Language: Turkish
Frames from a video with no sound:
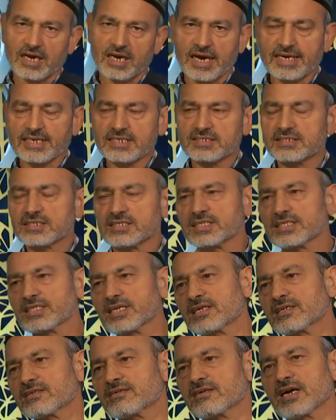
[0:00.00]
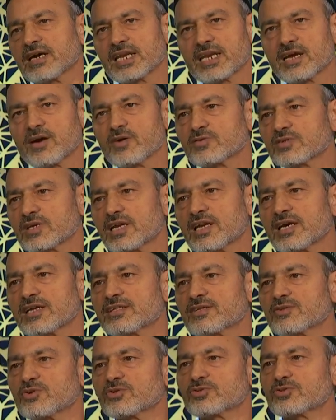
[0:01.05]
Aynı şekilde de Allahu Teala'ya
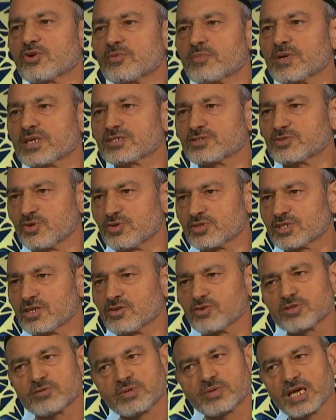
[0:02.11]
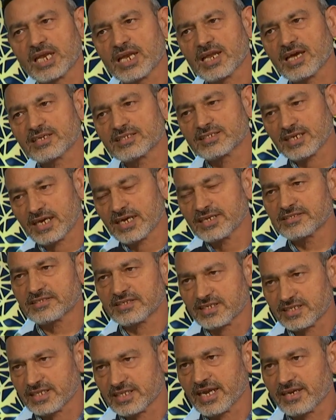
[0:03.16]
da dost olmak istiyorsan o zaman Allah için aynı
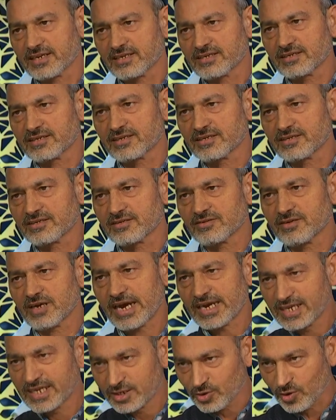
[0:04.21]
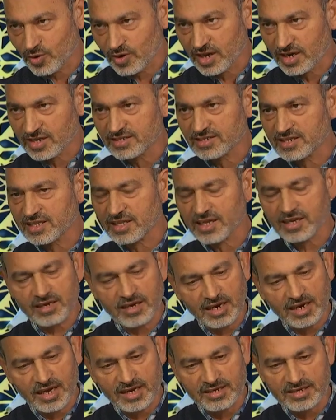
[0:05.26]
şekilde aynı yollar izleyerek
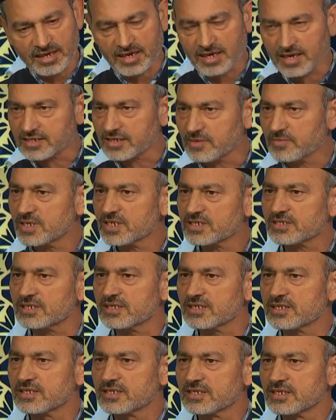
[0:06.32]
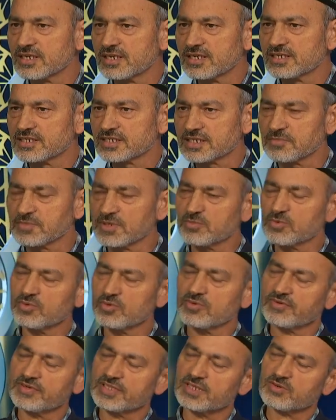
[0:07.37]
Allah'a yaklaşabilirsin. Şimdi
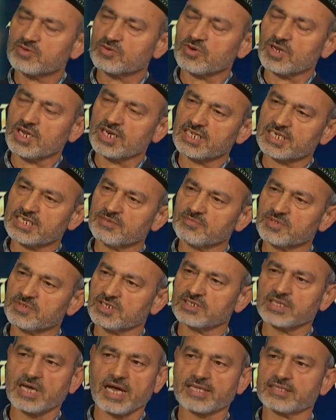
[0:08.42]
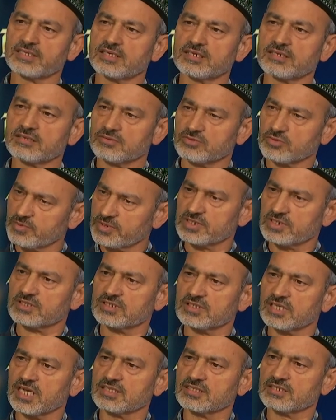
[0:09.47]
bu yani Kur'an-ı Kerim gıdadır. Şu mısır
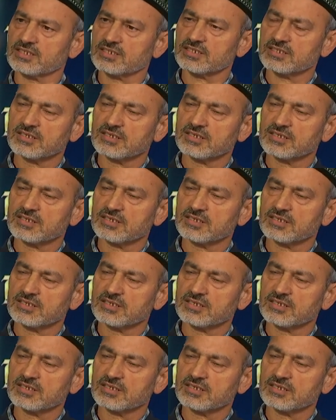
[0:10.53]
gıdadır.